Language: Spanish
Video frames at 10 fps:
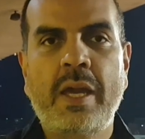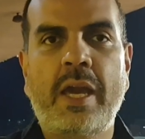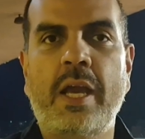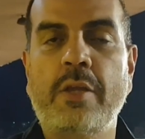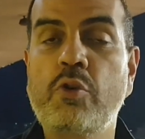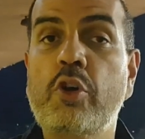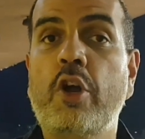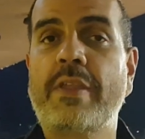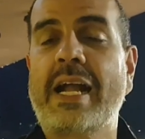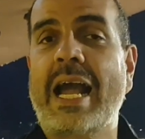eh,
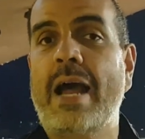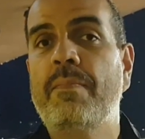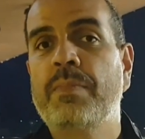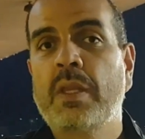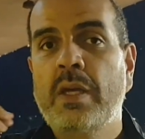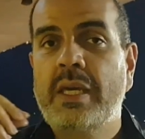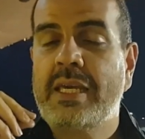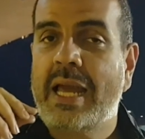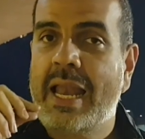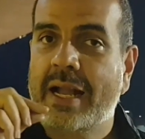Junior de acá
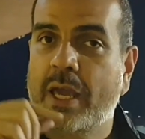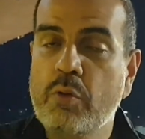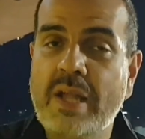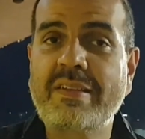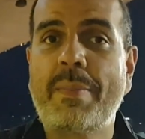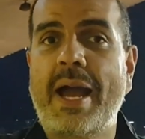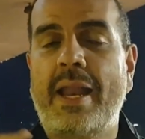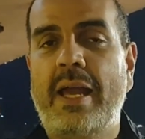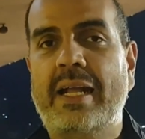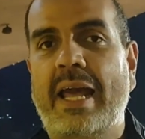y en la que en una
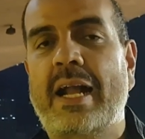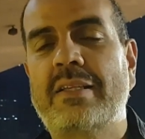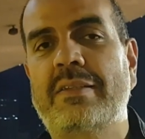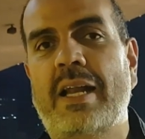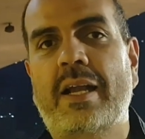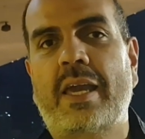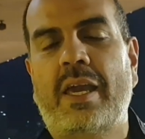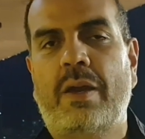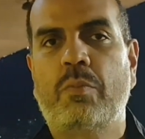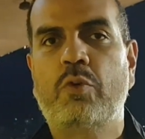semana el Caracas tendrá
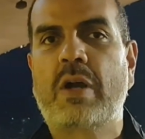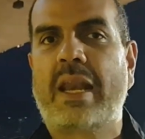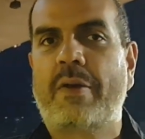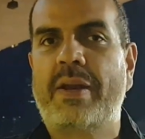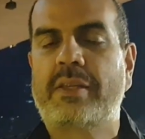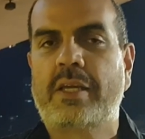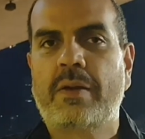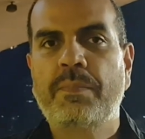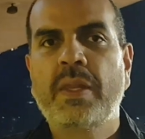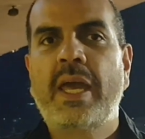que buscar revertir
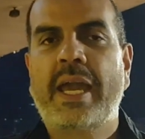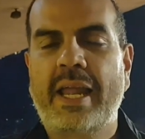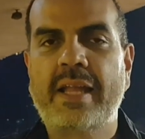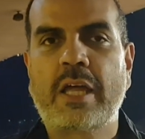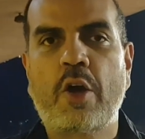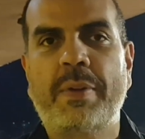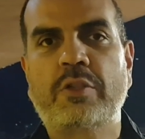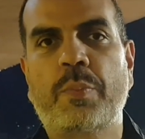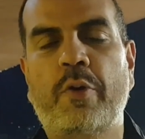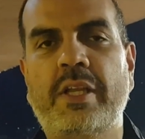en el Estadio
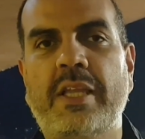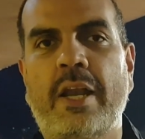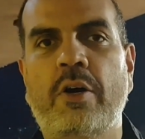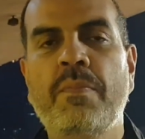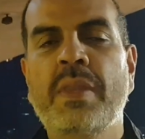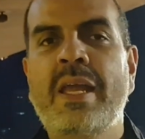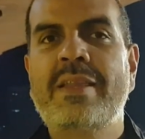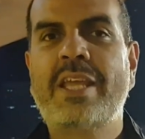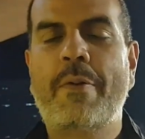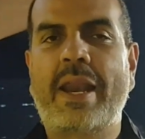Metropolitano
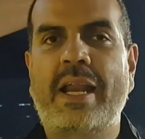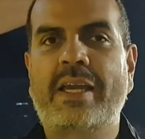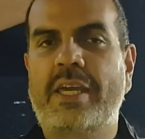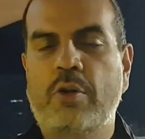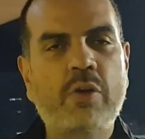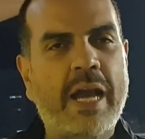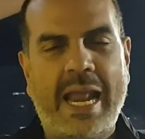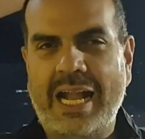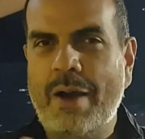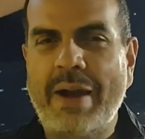de Barranquilla. Un
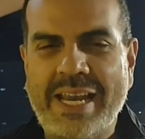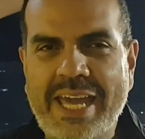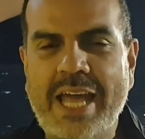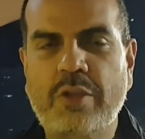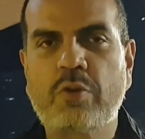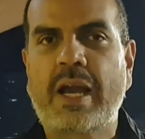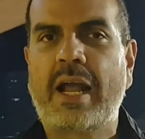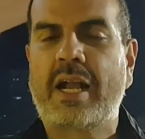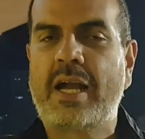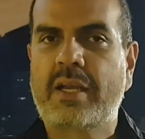Caracas valiente, un
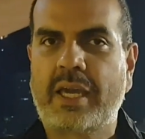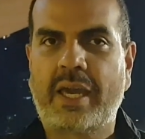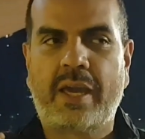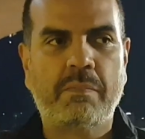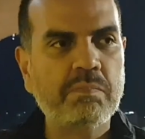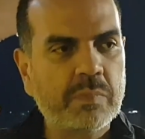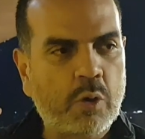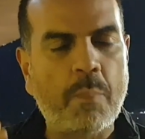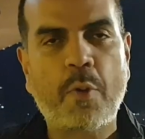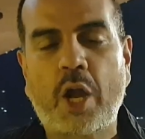Caracas que
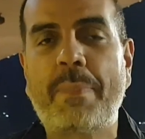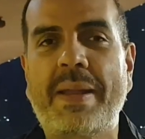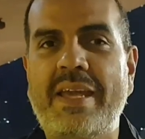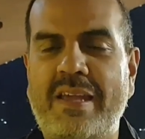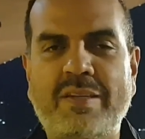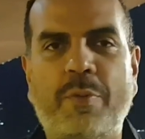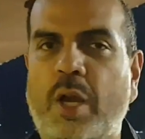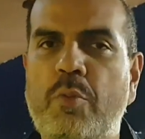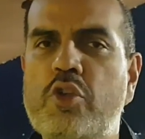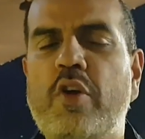con poca experiencia
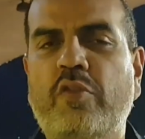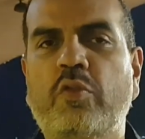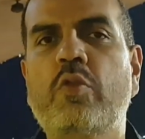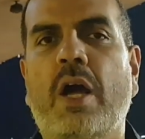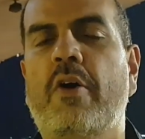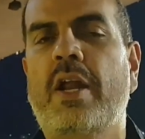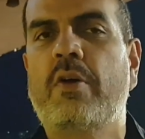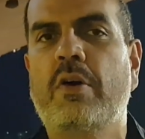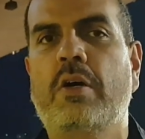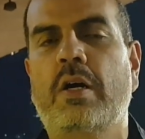porque muchos de sus jugadores
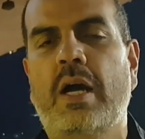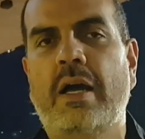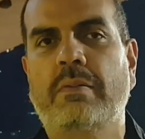no,